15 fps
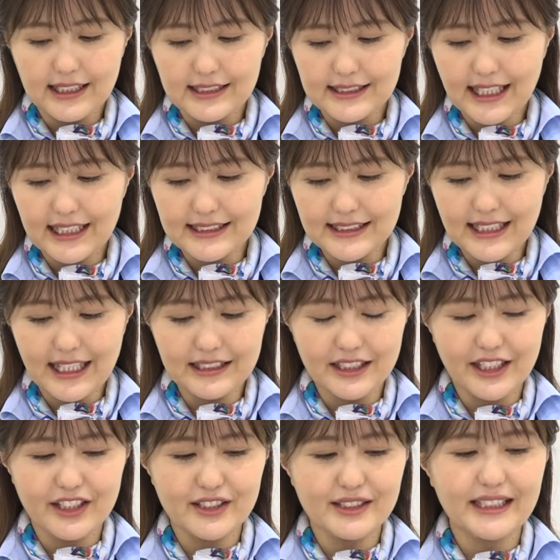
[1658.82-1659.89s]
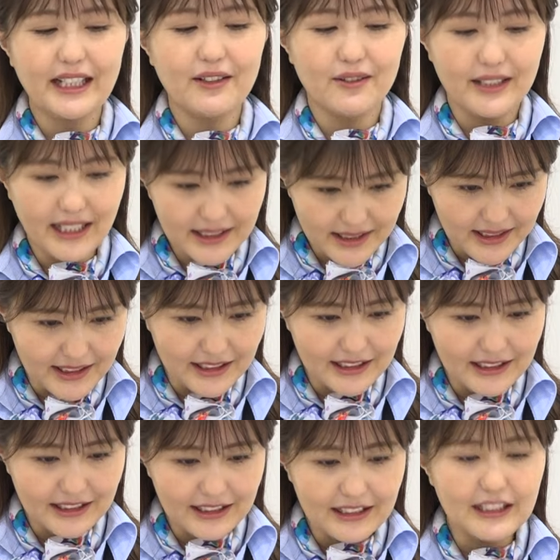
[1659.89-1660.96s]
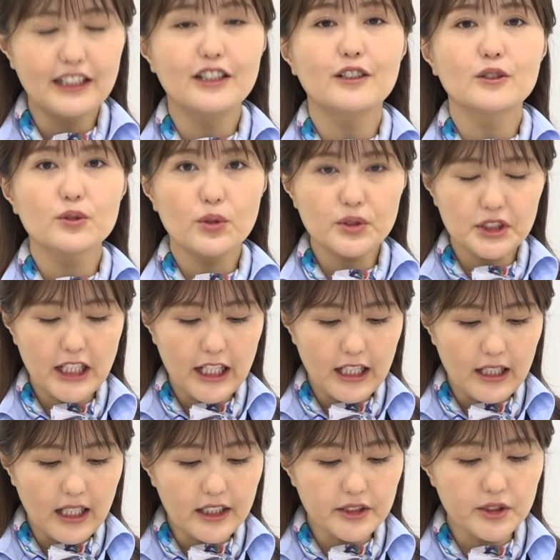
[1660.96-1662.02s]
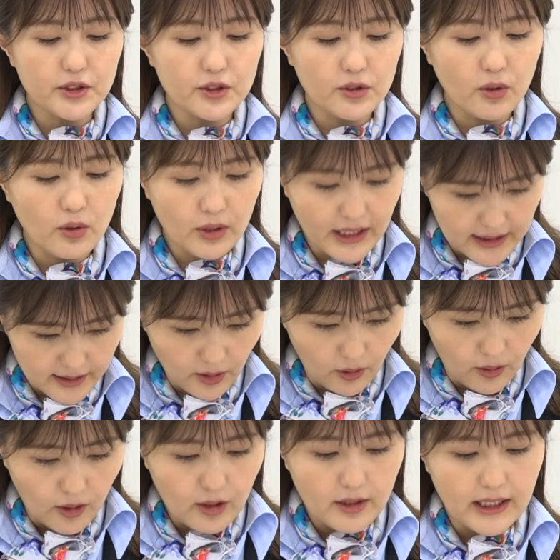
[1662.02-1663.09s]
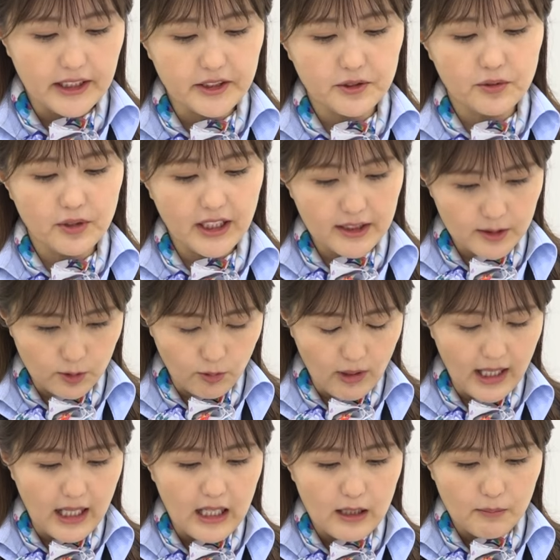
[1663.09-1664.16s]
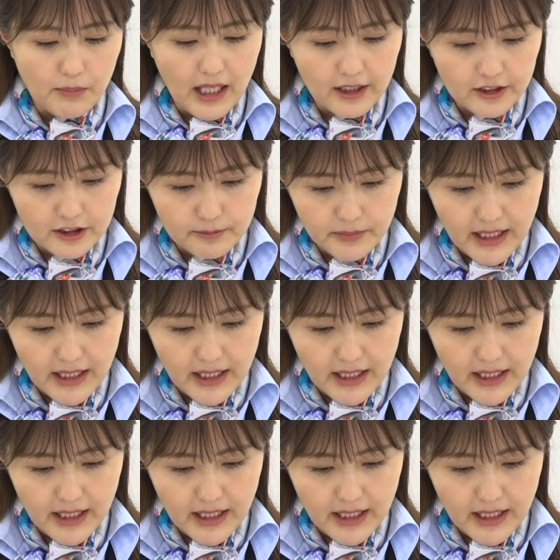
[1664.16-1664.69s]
0357333390ですそして来週のゲスト来週のゲストは番組